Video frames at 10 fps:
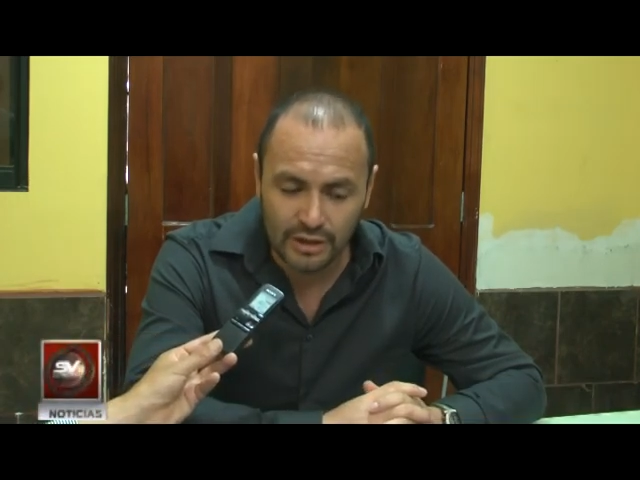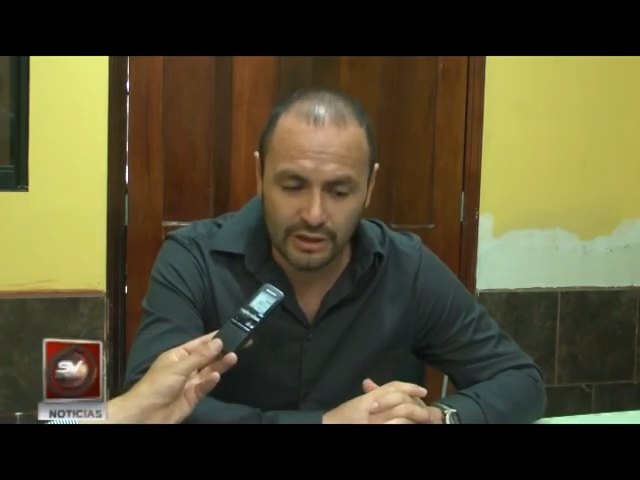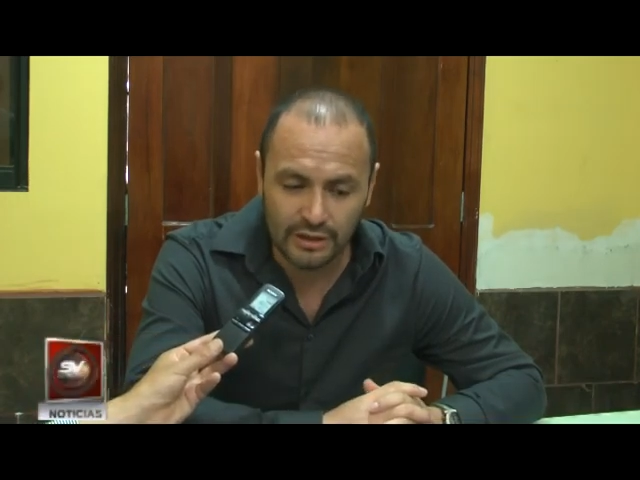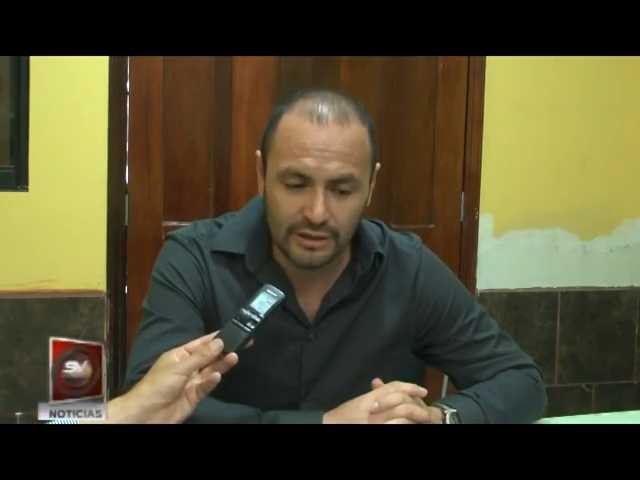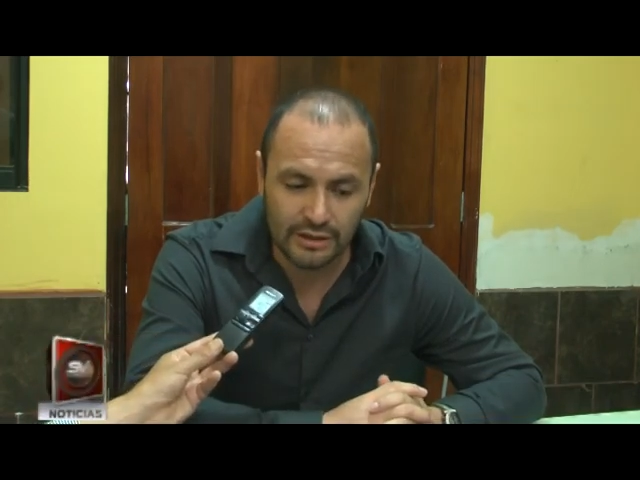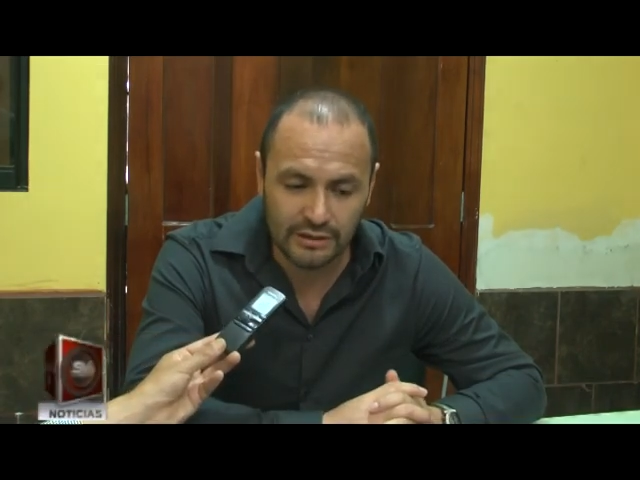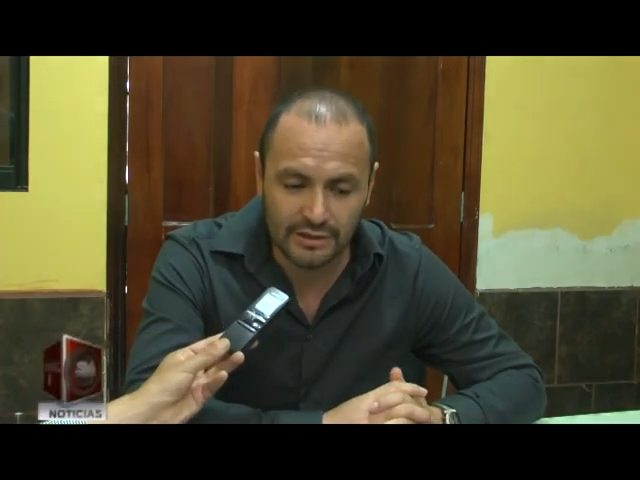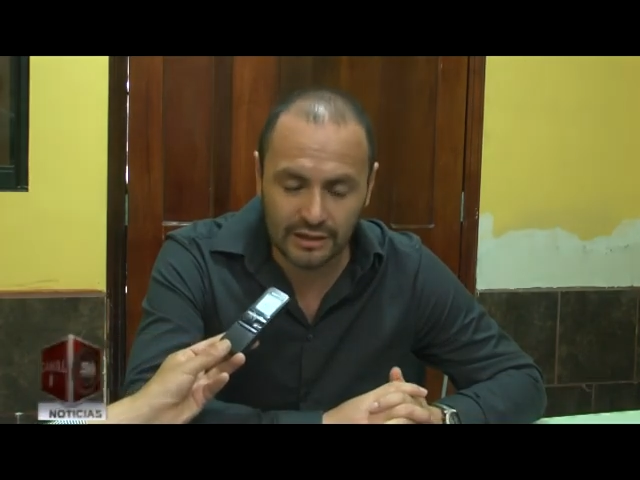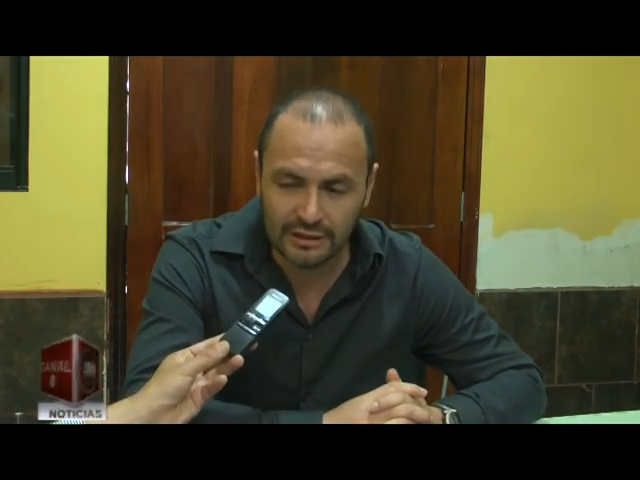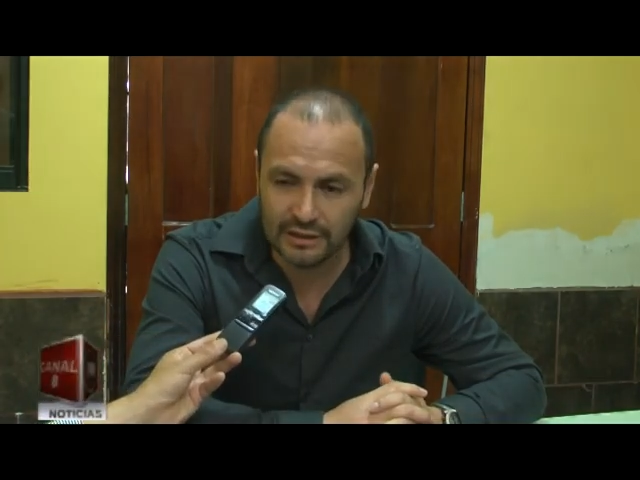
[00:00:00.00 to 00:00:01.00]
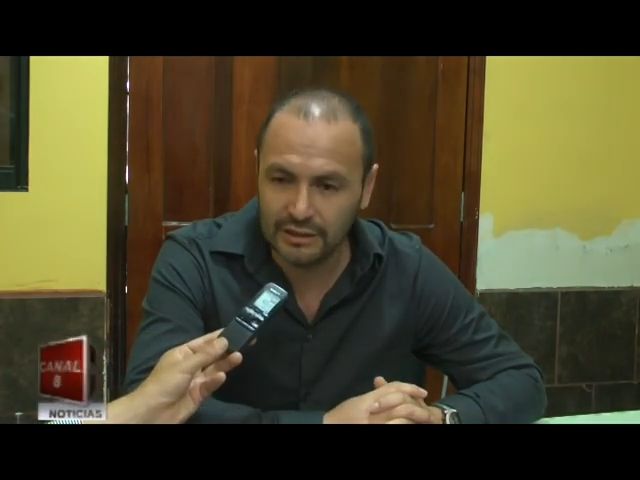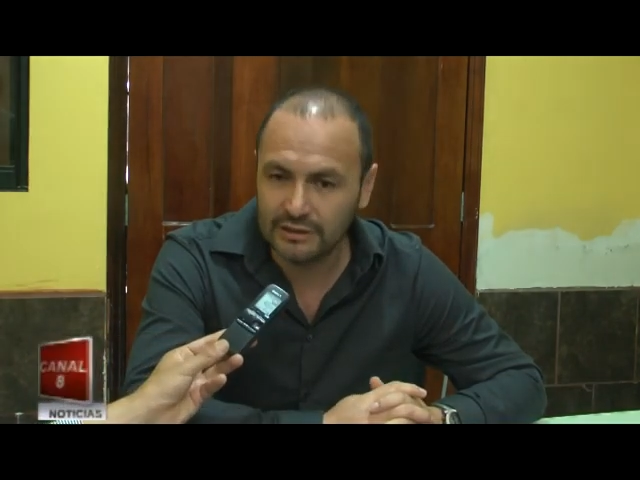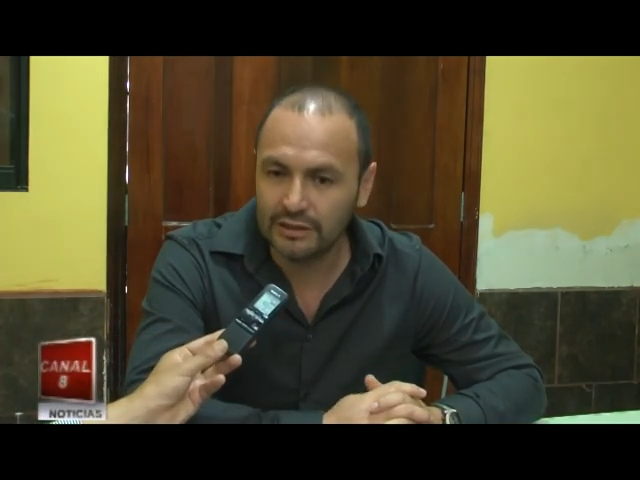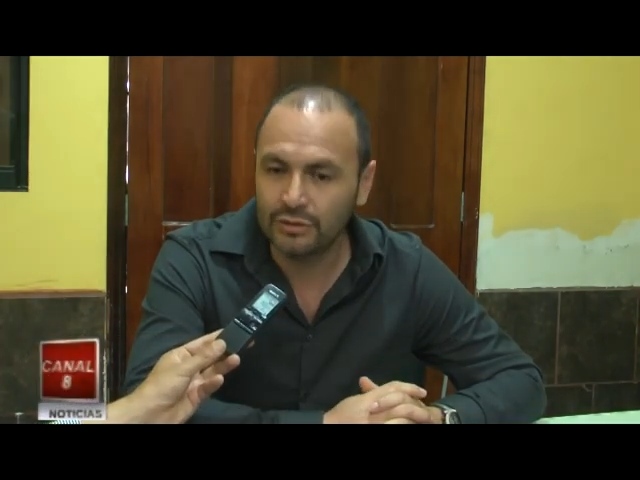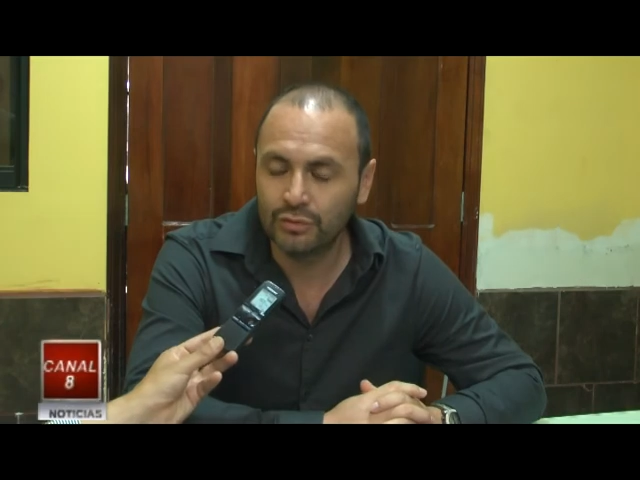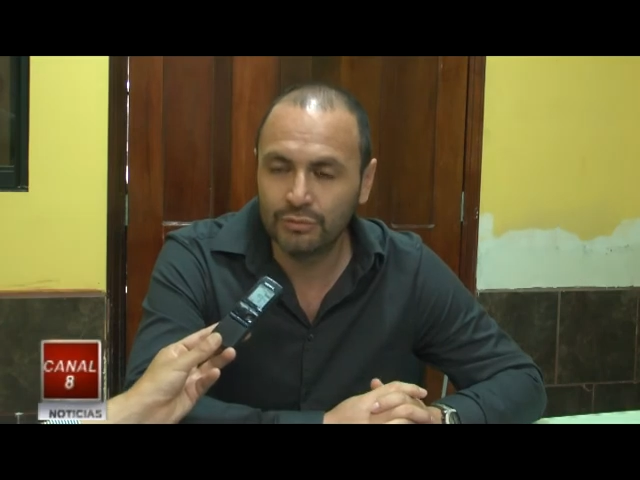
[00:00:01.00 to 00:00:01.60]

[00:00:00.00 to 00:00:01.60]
eh, ya que en ningún